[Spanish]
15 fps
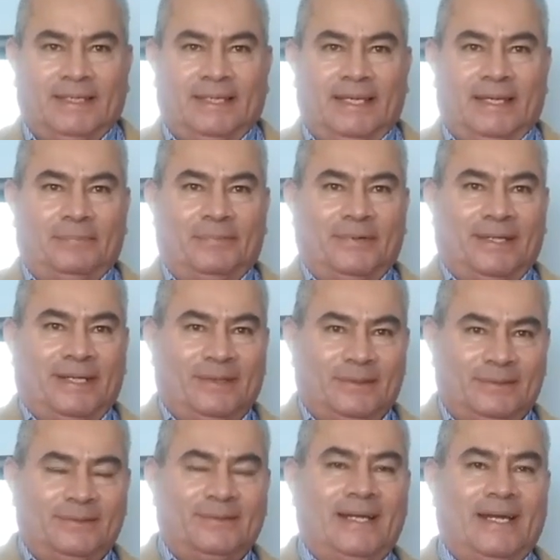Y por el
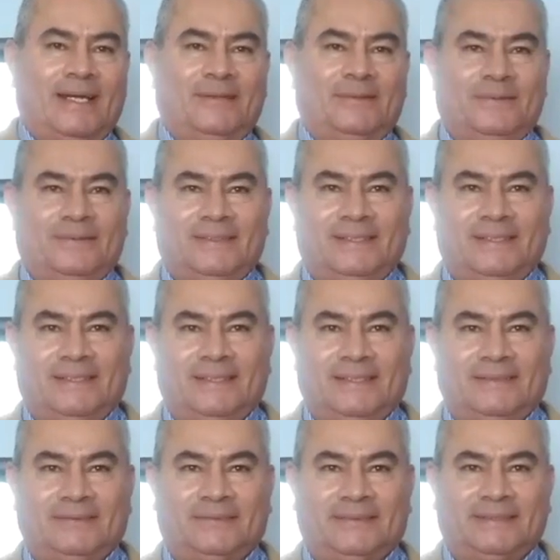otro lado,
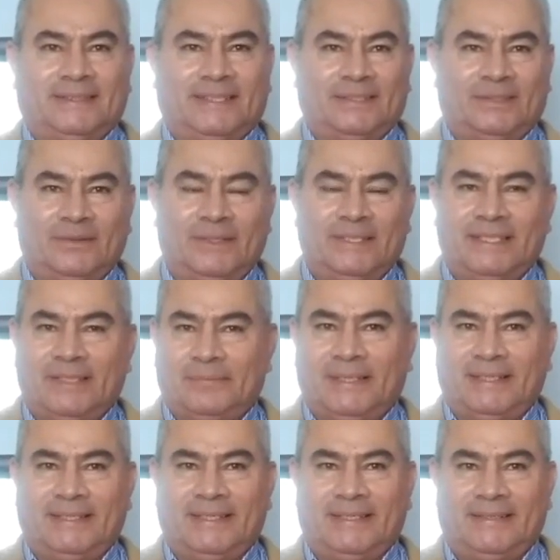el sector
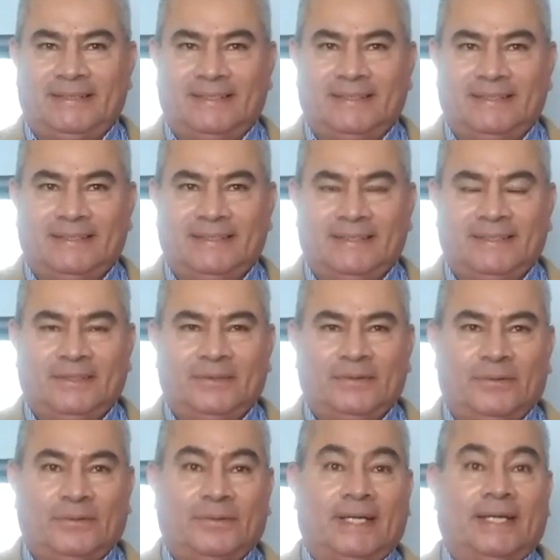independiente
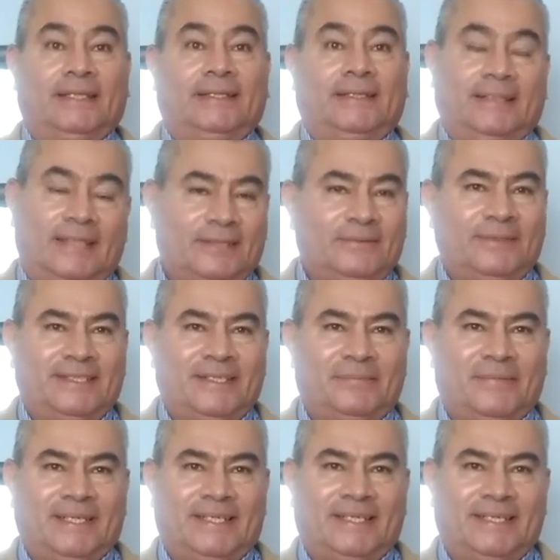o candidato
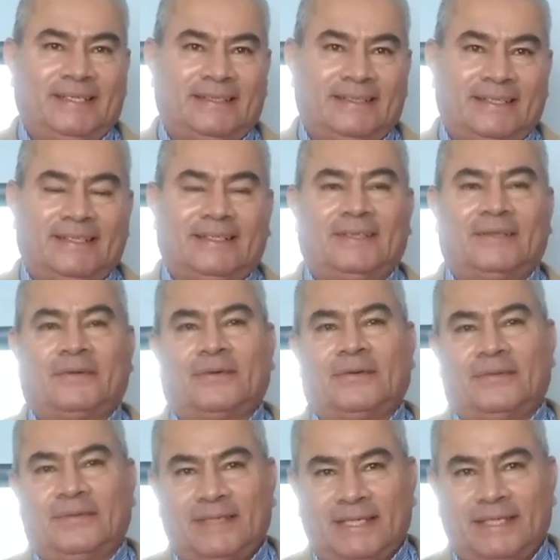independiente
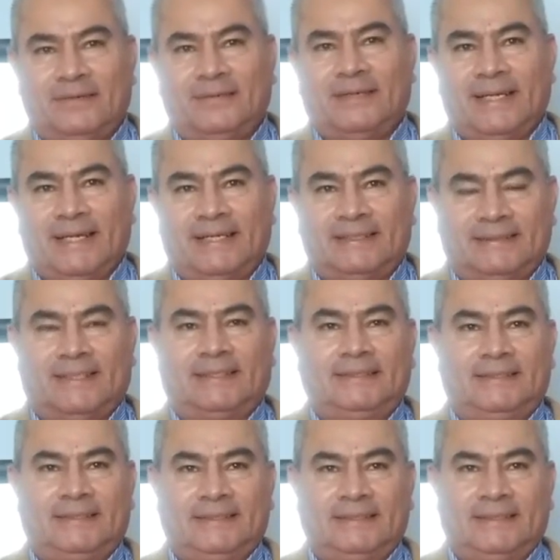Rodrigo Lara
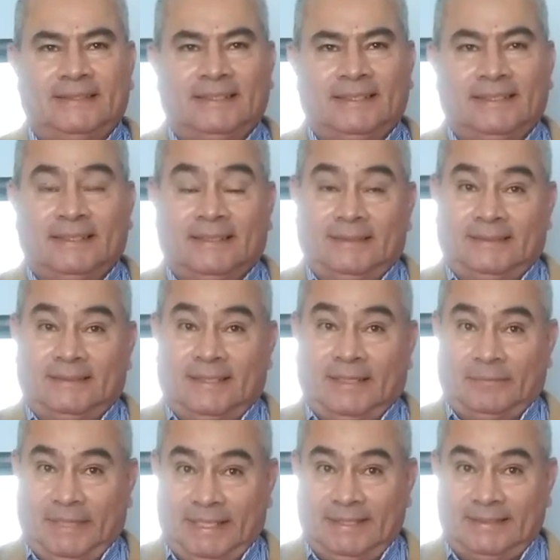Sánchez
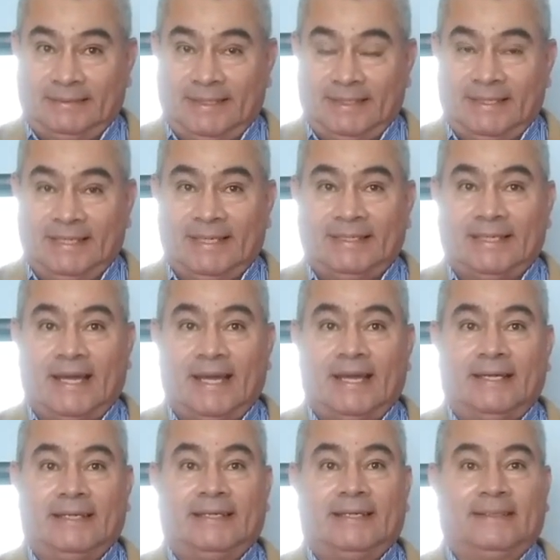también estaría
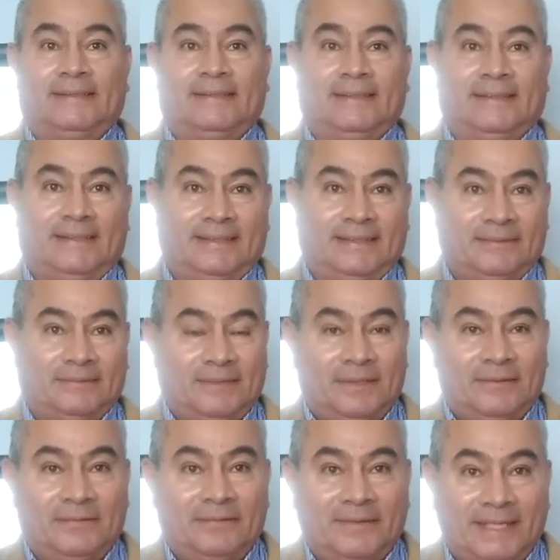ya eh,
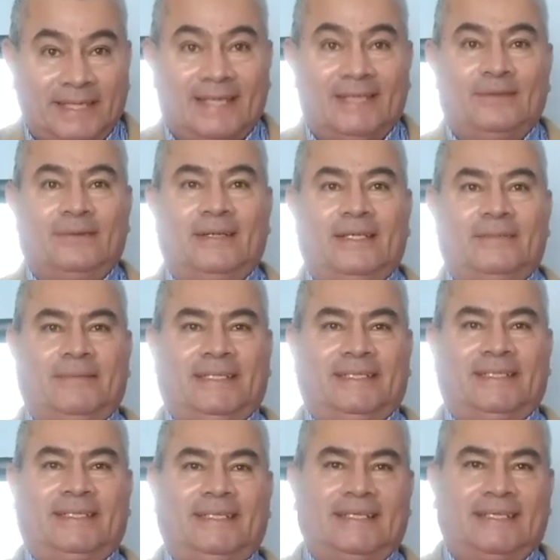infilando las
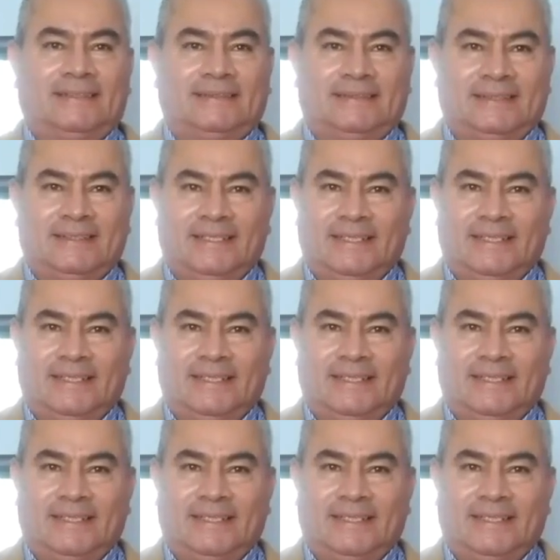baterías